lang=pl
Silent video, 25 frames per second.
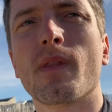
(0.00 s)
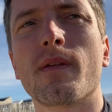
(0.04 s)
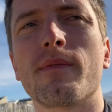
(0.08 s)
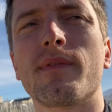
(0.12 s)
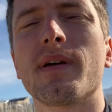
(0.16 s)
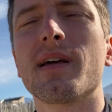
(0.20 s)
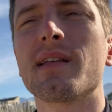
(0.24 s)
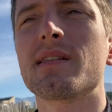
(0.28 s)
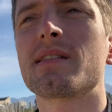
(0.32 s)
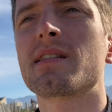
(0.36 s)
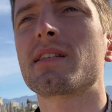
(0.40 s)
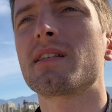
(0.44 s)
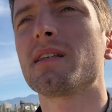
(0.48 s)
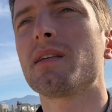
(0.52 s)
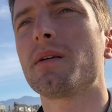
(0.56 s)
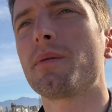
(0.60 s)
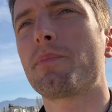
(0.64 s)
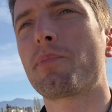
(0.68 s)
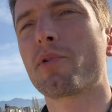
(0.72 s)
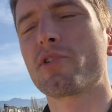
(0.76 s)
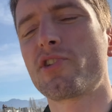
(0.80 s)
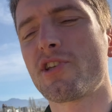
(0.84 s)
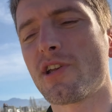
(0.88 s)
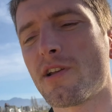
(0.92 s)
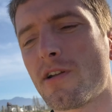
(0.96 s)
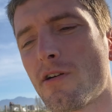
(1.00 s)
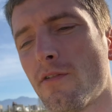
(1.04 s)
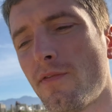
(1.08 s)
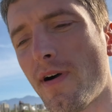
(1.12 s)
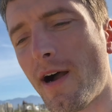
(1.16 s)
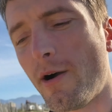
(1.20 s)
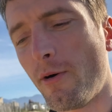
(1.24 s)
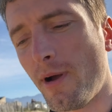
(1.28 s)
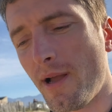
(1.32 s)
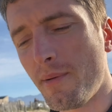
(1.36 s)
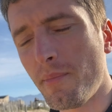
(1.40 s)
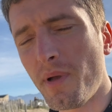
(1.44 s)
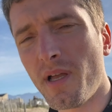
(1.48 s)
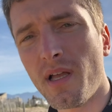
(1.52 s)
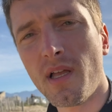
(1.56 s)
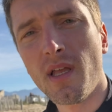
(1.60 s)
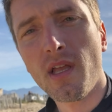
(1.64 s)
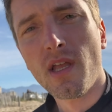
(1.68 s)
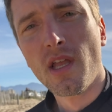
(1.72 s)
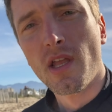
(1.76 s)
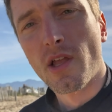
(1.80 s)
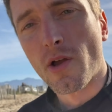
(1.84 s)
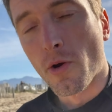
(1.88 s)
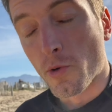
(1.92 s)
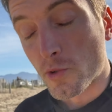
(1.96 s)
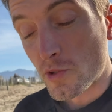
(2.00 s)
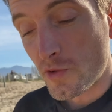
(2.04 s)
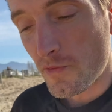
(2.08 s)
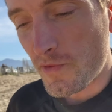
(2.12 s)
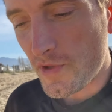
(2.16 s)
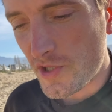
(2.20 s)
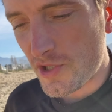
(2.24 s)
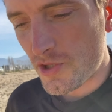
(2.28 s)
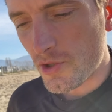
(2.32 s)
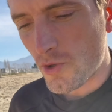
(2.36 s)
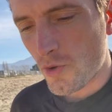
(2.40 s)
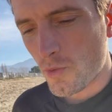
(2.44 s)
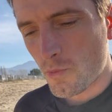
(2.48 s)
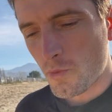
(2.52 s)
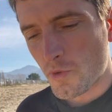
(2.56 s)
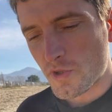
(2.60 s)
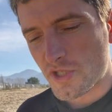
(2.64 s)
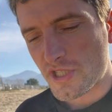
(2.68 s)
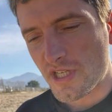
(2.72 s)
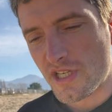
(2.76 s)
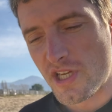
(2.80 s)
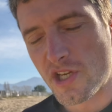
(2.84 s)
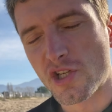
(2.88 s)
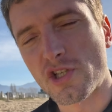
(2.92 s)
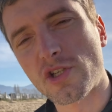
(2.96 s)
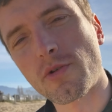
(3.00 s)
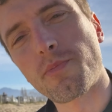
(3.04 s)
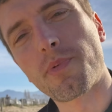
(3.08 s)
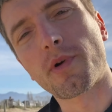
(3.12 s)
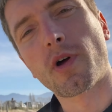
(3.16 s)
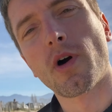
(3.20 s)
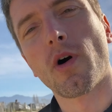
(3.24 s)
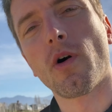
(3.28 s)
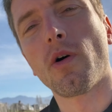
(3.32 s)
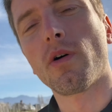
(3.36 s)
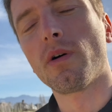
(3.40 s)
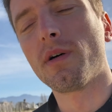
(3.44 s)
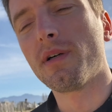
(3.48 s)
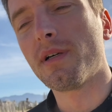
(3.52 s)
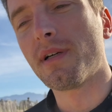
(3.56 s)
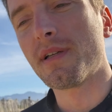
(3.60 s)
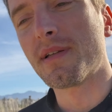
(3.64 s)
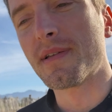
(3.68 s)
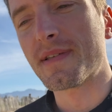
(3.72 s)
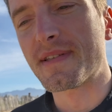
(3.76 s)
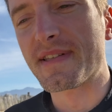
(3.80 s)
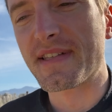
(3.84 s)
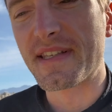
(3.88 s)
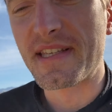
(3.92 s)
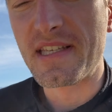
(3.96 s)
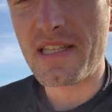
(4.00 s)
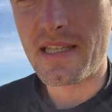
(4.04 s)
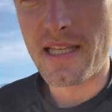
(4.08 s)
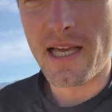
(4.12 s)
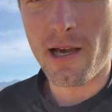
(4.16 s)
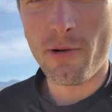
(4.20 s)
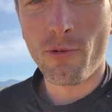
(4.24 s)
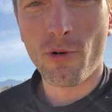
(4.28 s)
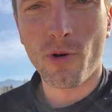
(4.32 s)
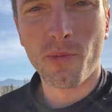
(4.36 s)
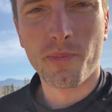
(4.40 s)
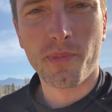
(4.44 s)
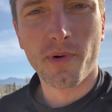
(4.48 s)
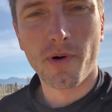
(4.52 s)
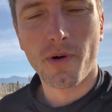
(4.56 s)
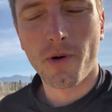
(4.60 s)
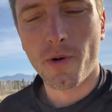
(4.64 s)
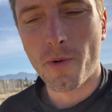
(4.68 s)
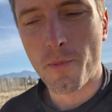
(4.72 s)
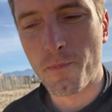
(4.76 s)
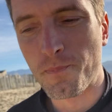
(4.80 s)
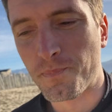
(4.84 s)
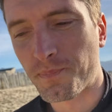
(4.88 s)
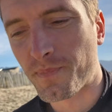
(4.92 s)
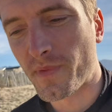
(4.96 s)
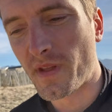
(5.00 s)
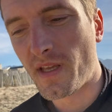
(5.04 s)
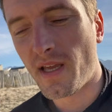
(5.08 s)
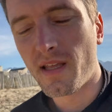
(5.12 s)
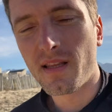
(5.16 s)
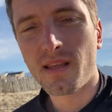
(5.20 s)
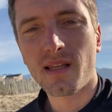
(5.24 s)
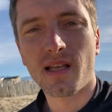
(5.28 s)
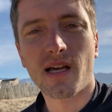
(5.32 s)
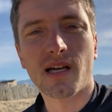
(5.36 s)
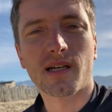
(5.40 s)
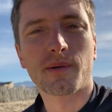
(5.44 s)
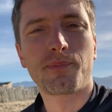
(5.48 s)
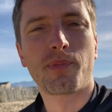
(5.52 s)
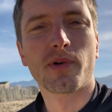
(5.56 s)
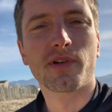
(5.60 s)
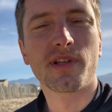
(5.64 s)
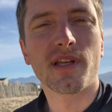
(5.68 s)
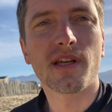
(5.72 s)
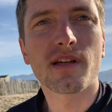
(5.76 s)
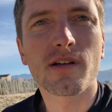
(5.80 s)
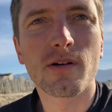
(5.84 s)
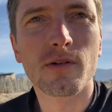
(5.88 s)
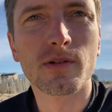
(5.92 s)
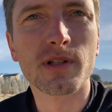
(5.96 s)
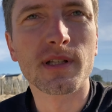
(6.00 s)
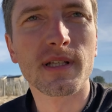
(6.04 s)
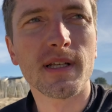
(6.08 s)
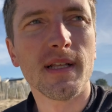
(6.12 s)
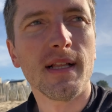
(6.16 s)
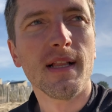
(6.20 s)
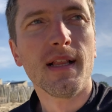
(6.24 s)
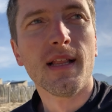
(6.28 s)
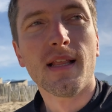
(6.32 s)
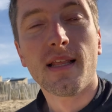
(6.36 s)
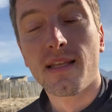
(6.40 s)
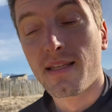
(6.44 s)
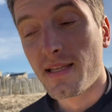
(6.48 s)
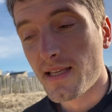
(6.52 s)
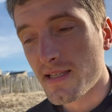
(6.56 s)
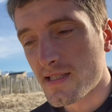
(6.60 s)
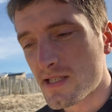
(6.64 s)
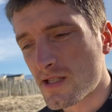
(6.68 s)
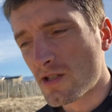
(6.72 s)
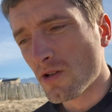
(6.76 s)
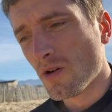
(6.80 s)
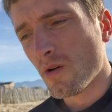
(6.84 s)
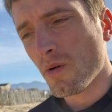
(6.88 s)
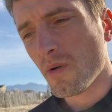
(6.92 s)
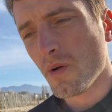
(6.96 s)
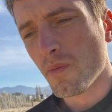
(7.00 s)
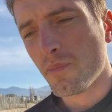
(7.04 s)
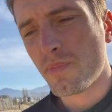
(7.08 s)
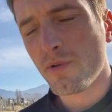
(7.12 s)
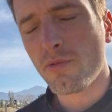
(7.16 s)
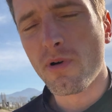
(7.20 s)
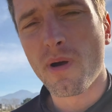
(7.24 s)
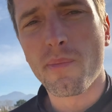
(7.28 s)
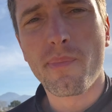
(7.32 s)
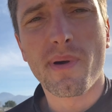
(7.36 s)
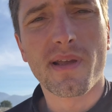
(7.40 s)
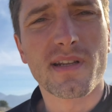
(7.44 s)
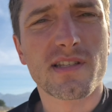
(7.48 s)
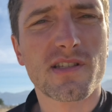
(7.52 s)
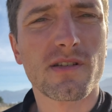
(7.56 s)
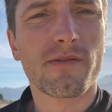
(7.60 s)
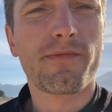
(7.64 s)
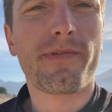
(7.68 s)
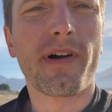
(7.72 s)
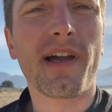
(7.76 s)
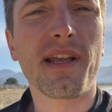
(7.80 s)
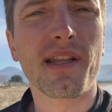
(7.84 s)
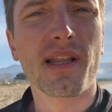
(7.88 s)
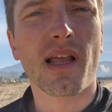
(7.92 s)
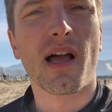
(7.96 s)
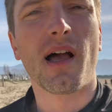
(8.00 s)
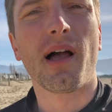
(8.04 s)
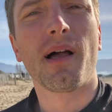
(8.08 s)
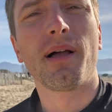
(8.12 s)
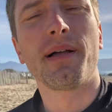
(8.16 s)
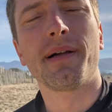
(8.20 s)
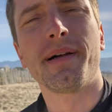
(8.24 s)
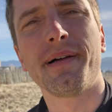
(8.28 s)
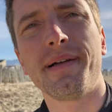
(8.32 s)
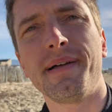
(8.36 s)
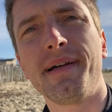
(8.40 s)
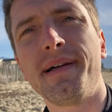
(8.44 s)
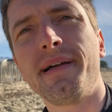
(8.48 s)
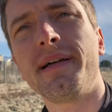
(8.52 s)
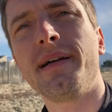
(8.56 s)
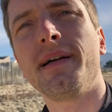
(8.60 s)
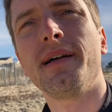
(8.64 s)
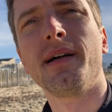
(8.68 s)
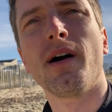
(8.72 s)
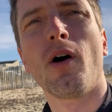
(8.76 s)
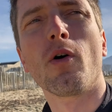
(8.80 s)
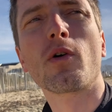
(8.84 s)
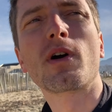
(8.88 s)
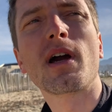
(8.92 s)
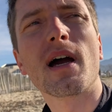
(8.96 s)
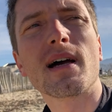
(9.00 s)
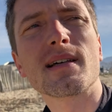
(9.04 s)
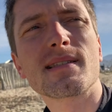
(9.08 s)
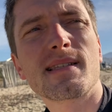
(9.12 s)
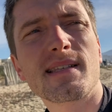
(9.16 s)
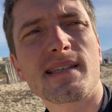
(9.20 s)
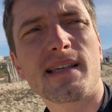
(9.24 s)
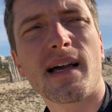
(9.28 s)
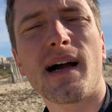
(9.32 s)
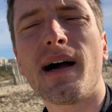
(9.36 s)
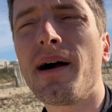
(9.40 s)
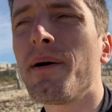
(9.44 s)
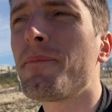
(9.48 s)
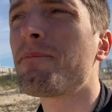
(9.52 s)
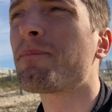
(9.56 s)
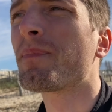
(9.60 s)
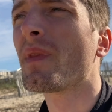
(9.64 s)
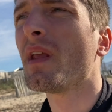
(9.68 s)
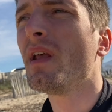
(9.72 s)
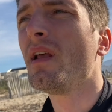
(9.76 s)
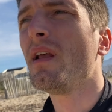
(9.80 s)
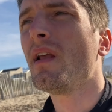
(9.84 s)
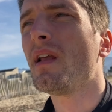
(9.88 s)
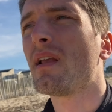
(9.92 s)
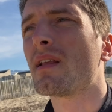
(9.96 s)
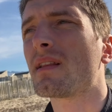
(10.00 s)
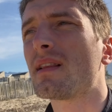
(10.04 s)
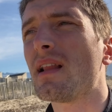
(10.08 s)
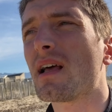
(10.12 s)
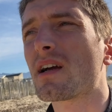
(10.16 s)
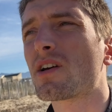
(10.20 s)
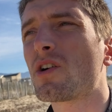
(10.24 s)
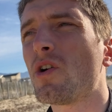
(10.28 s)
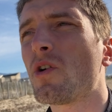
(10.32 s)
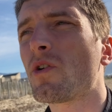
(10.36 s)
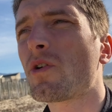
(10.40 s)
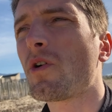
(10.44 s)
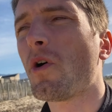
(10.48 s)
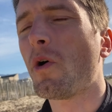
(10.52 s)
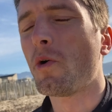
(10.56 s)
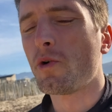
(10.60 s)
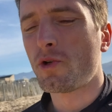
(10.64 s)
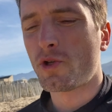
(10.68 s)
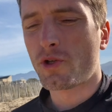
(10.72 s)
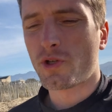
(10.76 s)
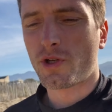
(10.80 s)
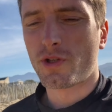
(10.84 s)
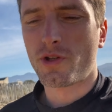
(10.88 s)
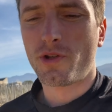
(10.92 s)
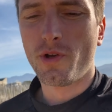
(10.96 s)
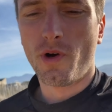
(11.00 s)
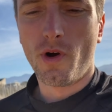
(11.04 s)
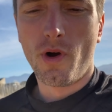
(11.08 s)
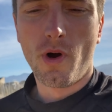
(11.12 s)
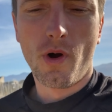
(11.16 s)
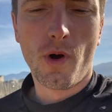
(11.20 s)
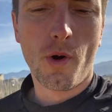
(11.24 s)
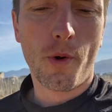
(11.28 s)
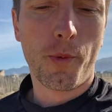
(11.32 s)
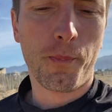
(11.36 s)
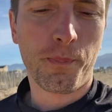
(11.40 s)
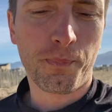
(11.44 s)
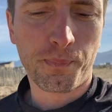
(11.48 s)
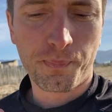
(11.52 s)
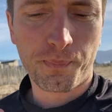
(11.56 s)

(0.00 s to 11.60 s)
Więc e, podziękowałem. Oczywiście ogłoszenie szybko e, zginęło, bo jednak poniekąd jest to była bardzo fajna okazja dla kogoś, kto,